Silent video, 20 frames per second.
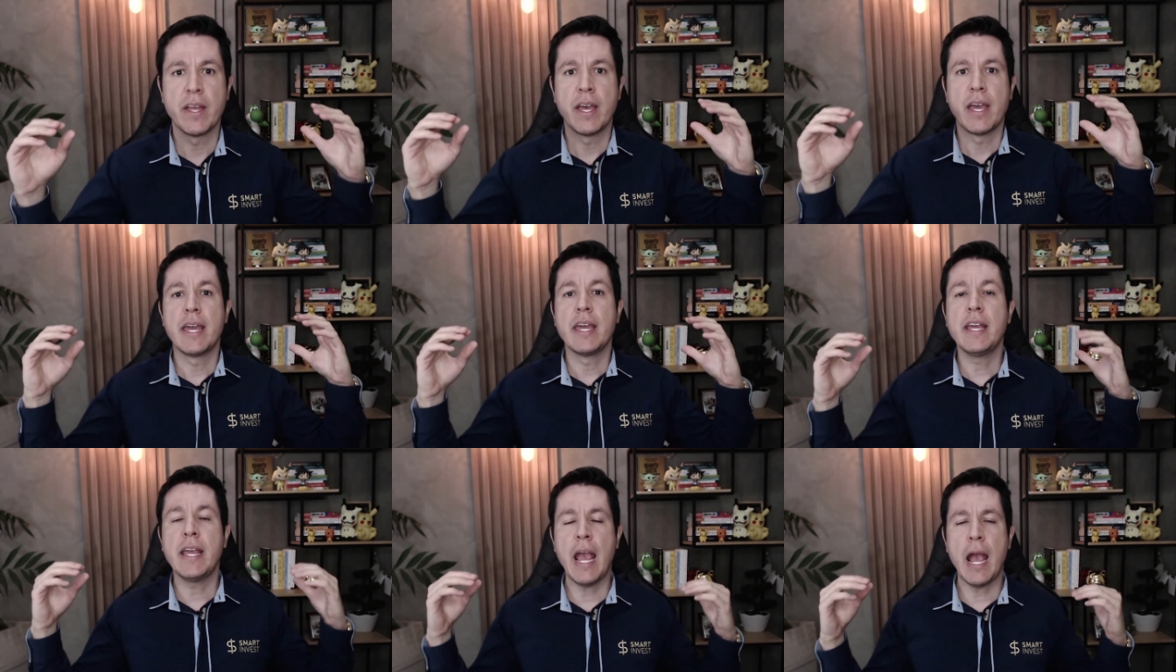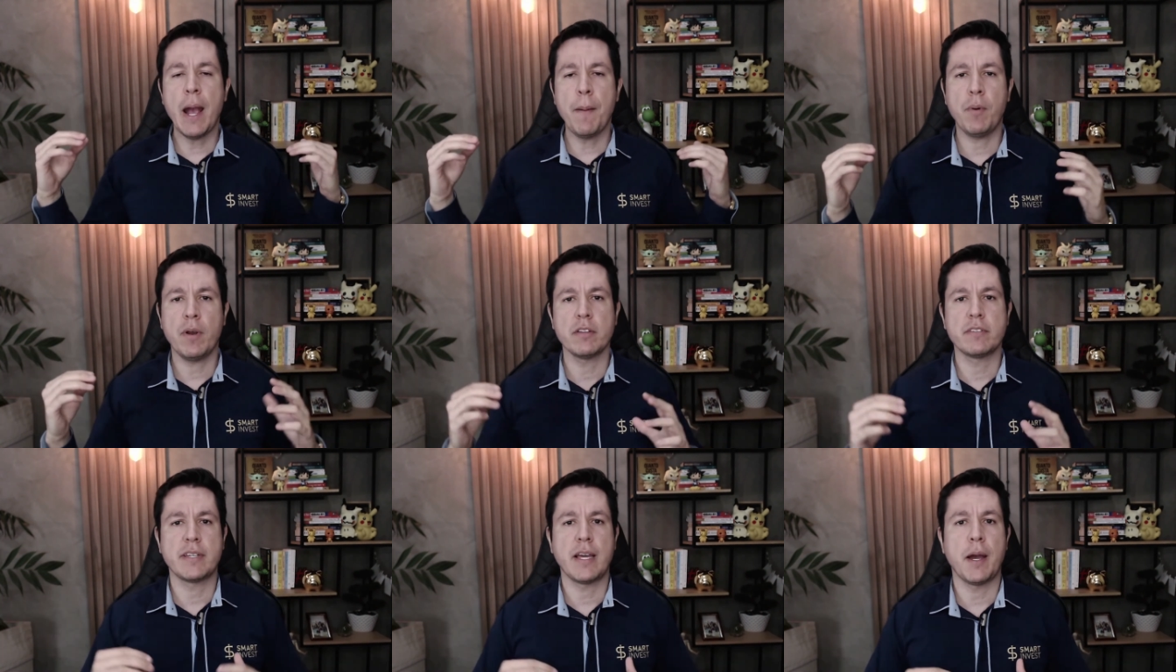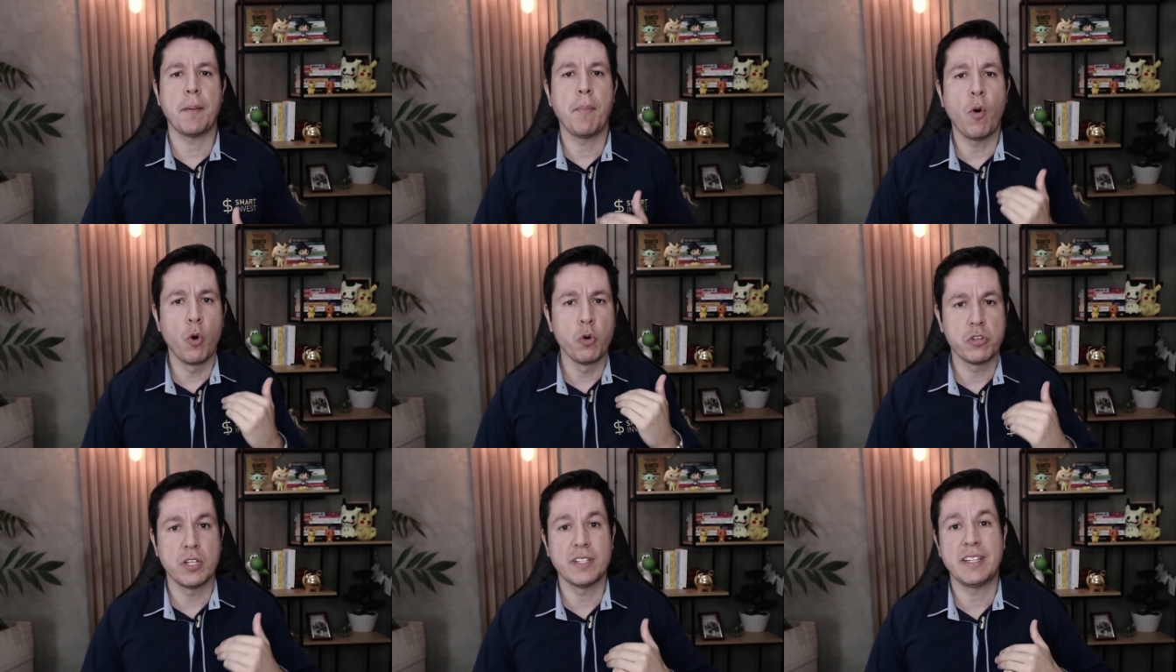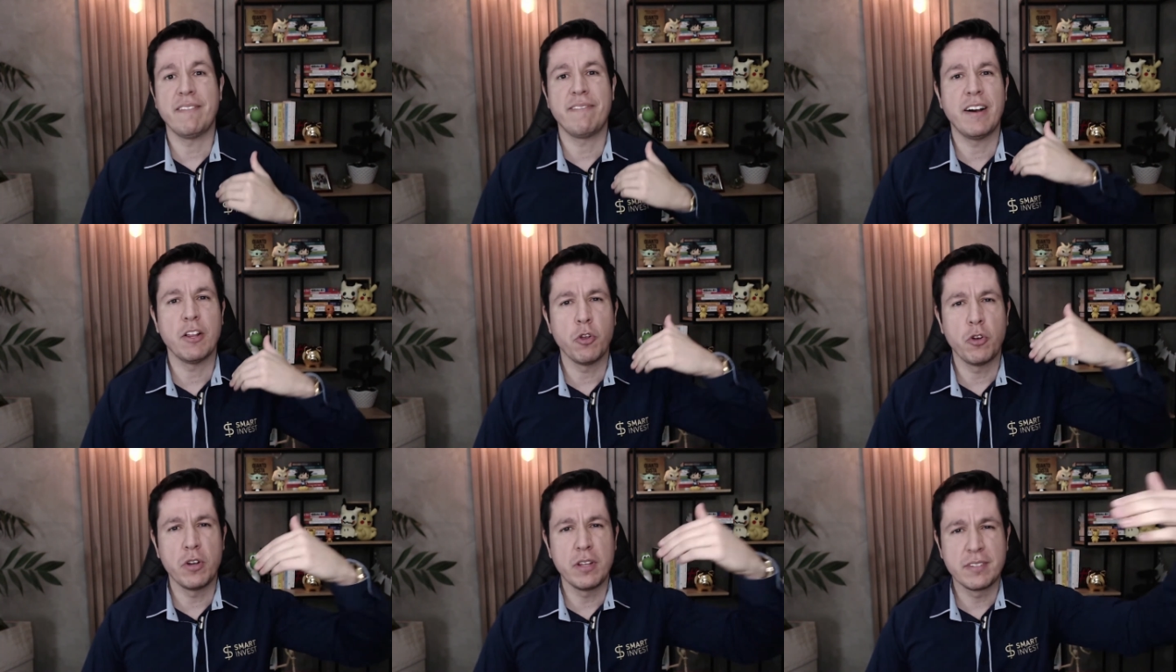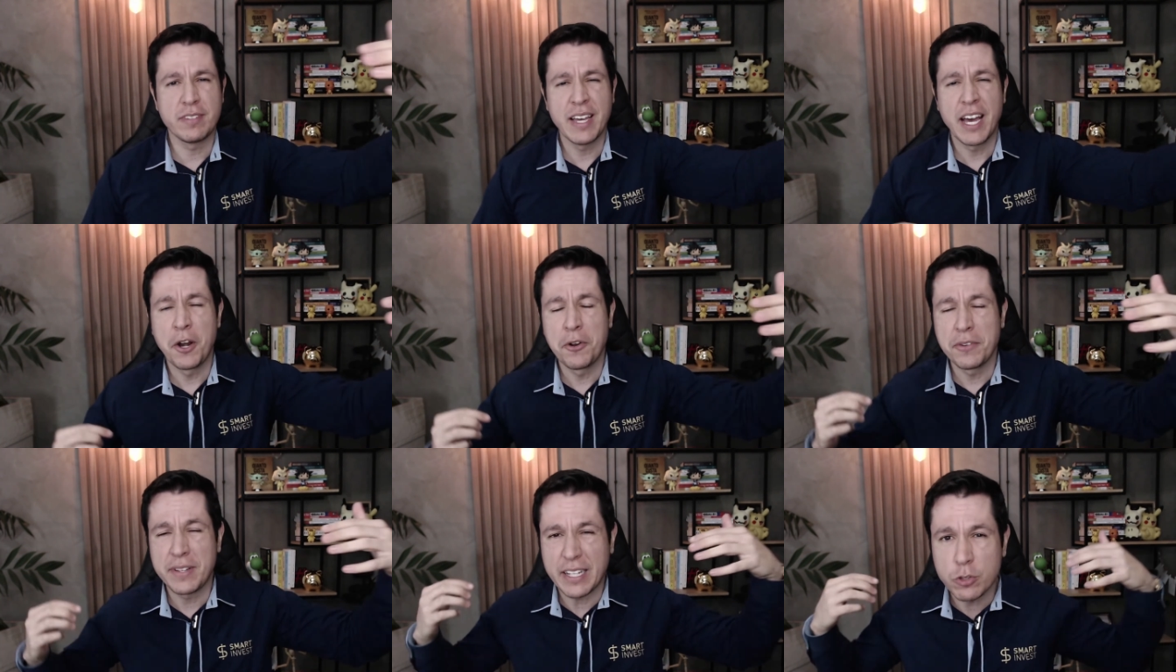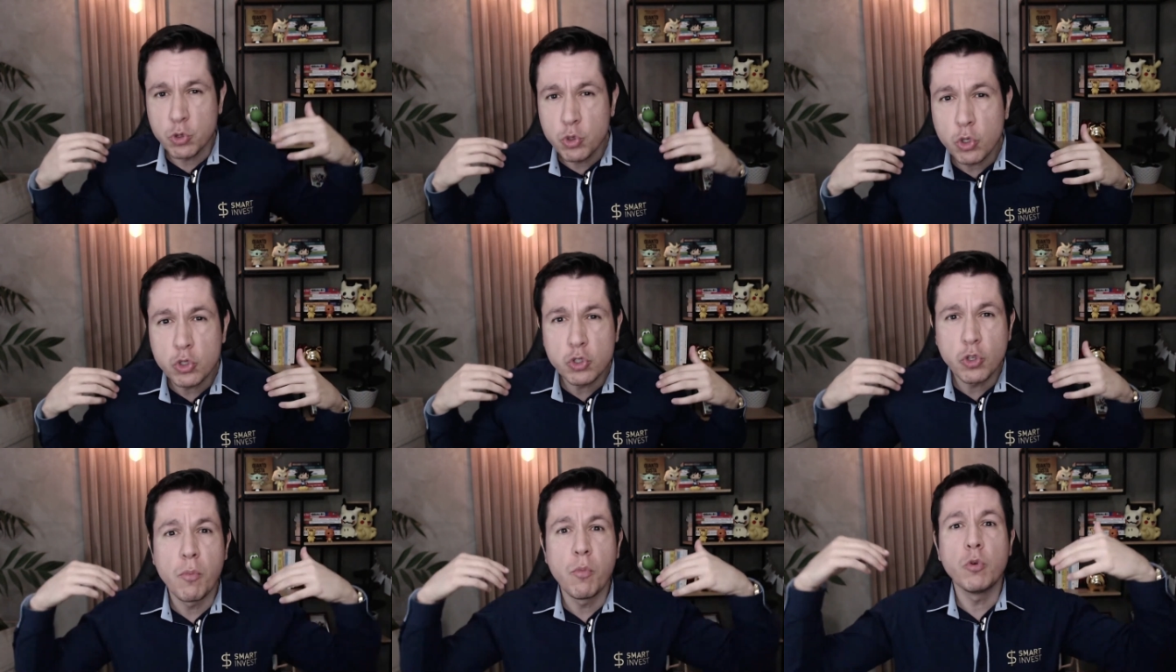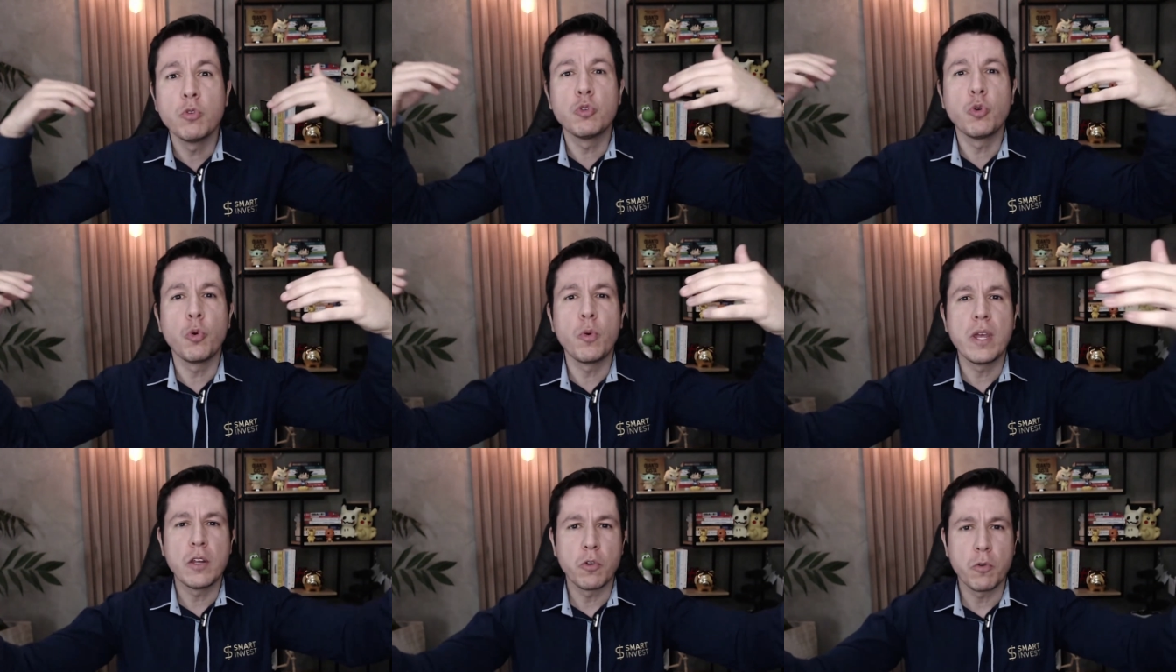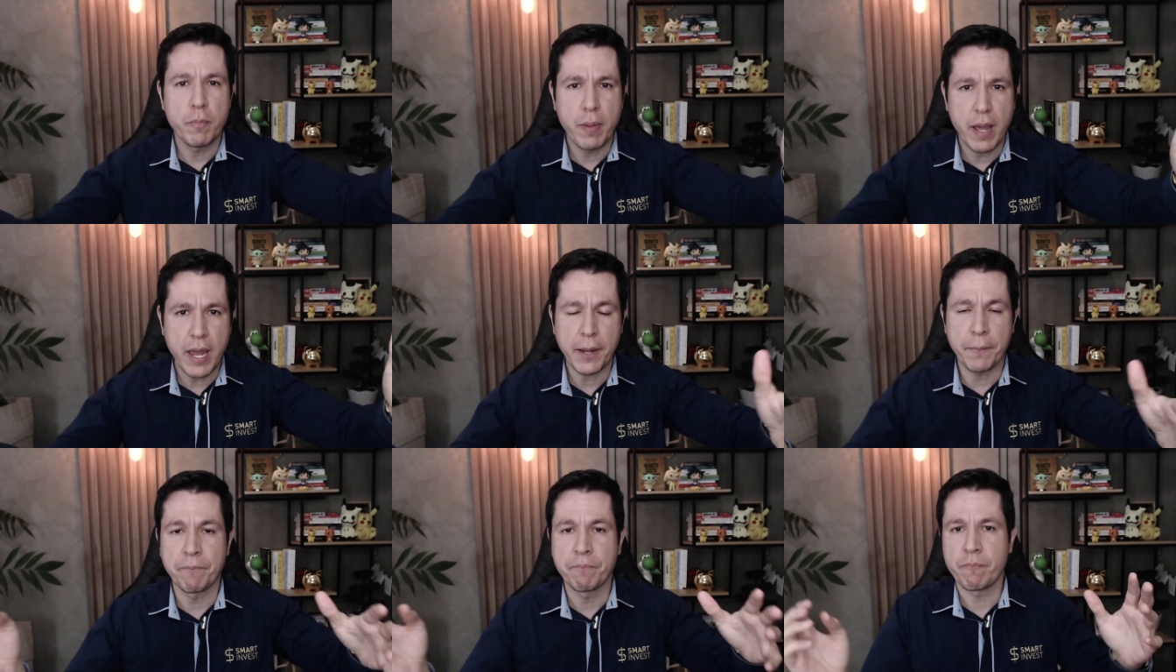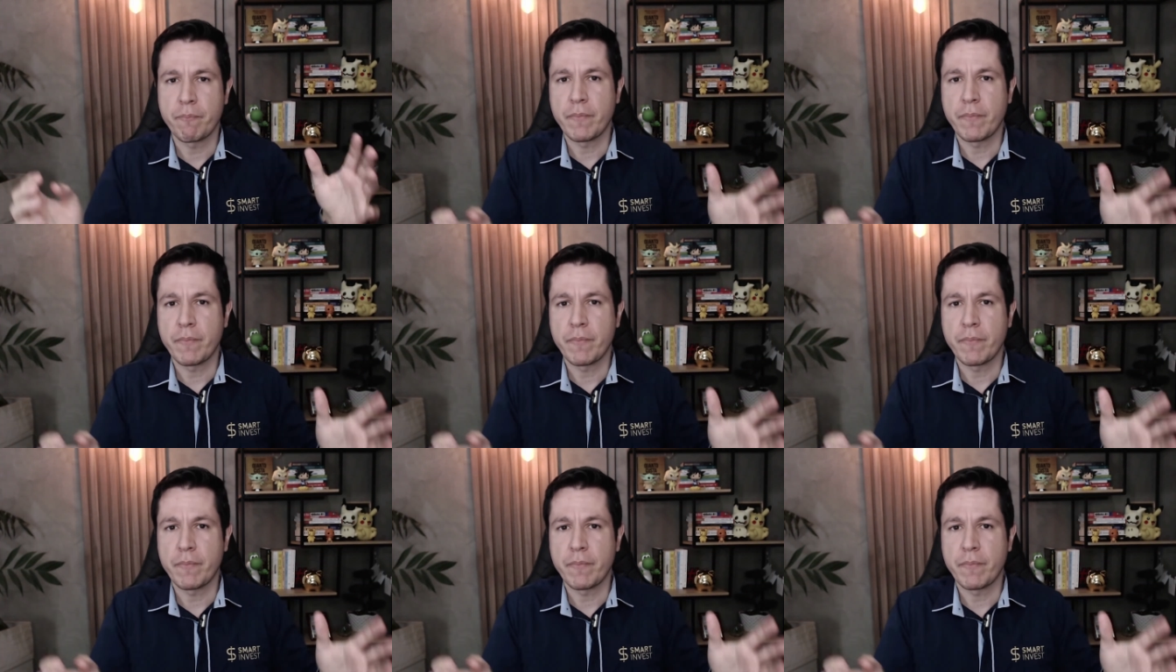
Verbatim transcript: Em épocas que a bolsa está valorizando, está todo mundo indo bem,